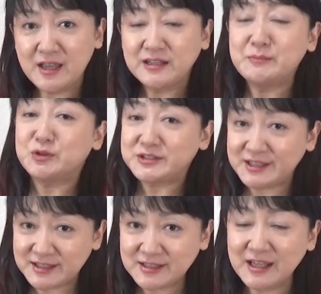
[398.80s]
でも
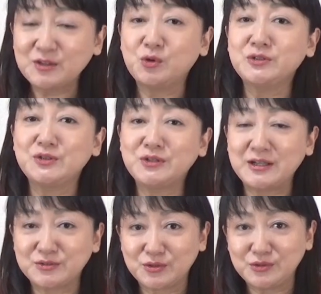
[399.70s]
実際交渉
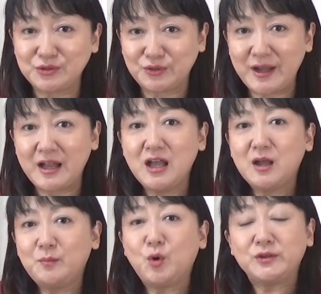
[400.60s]
学というのは
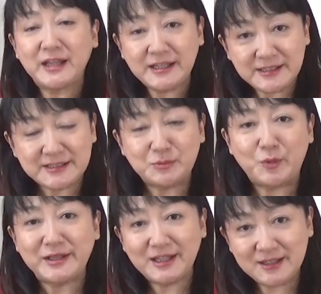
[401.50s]
もう何日も
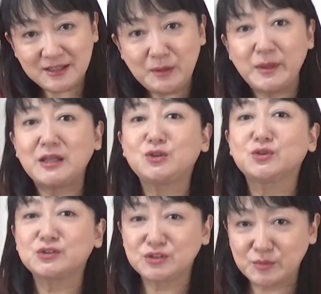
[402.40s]
わたって勉
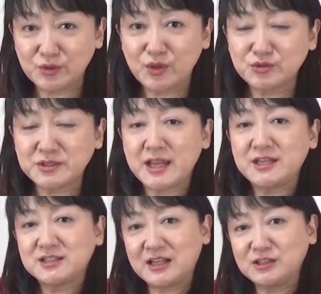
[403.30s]
強するものそして
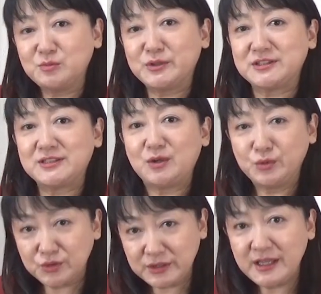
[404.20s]
資格もですね
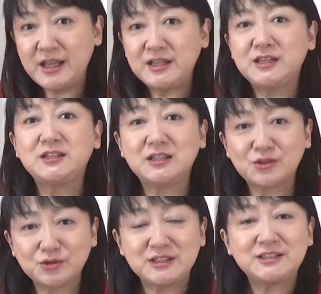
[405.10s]
本当に筆記
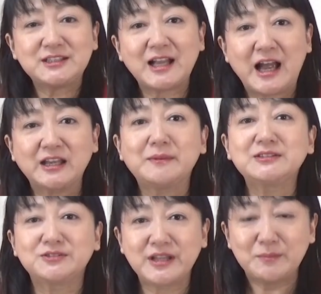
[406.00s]
と実地がありま
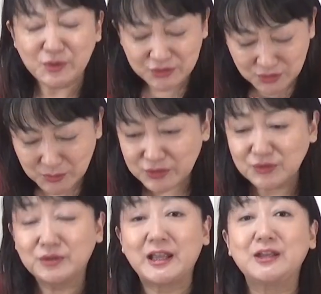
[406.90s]
すのでもっともっ
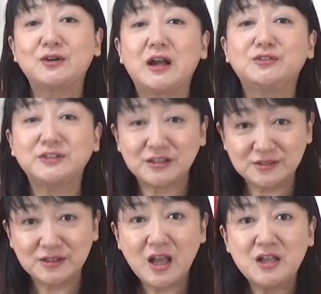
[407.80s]
と内容が深
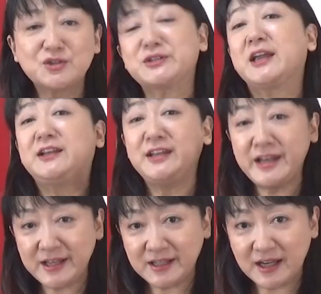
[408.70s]
くそして理
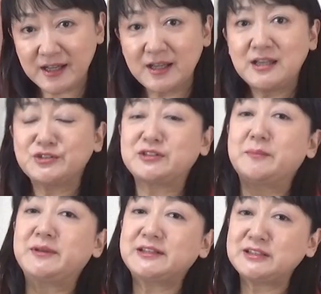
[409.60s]
念からそし
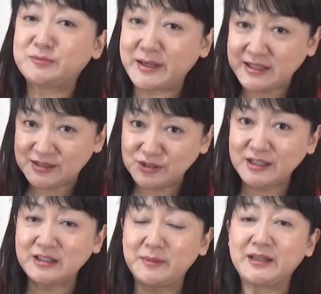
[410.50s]
て目指すべき
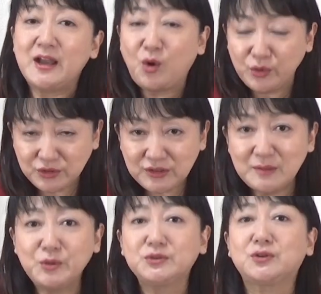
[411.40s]
姿まで本当
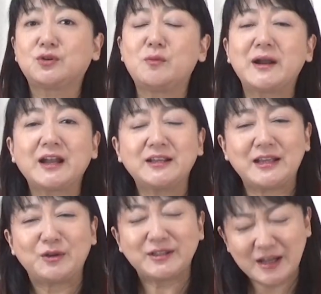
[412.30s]
はもっと細かい
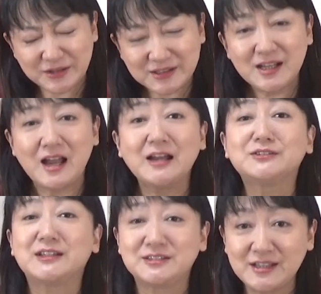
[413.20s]
内容たくさんあ
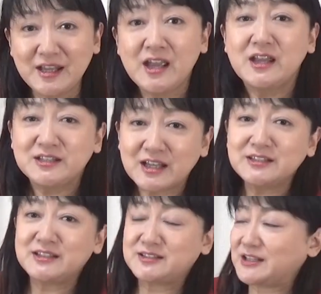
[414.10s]
るんですねしか
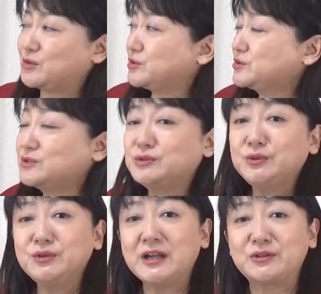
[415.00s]
しですねこの数
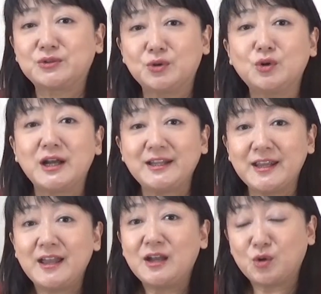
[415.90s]
分間の動画
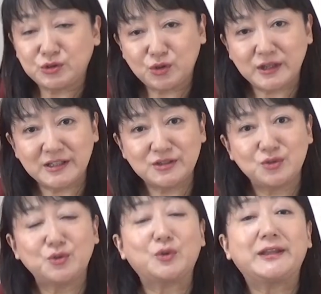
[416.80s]
でご紹介す
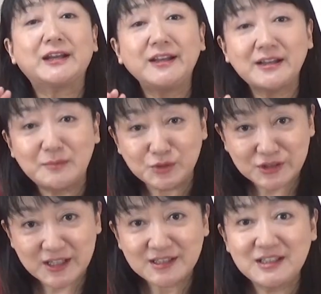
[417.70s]
ることはなかなか難
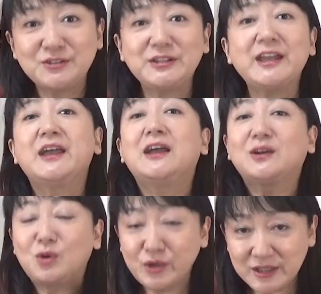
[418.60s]
しいので
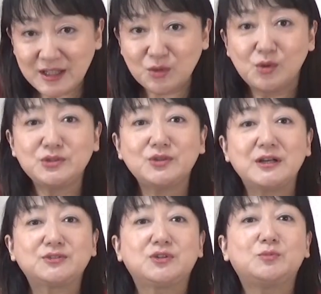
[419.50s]
こういった交渉
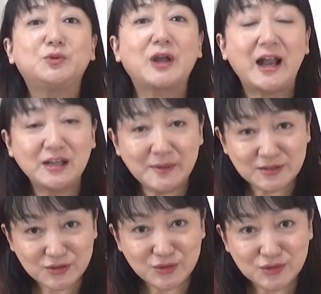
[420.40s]
学というものがありま
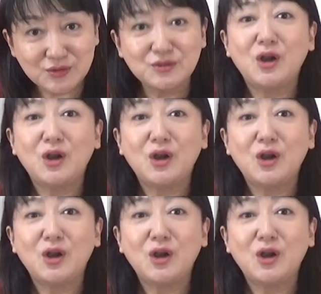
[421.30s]
すよっていう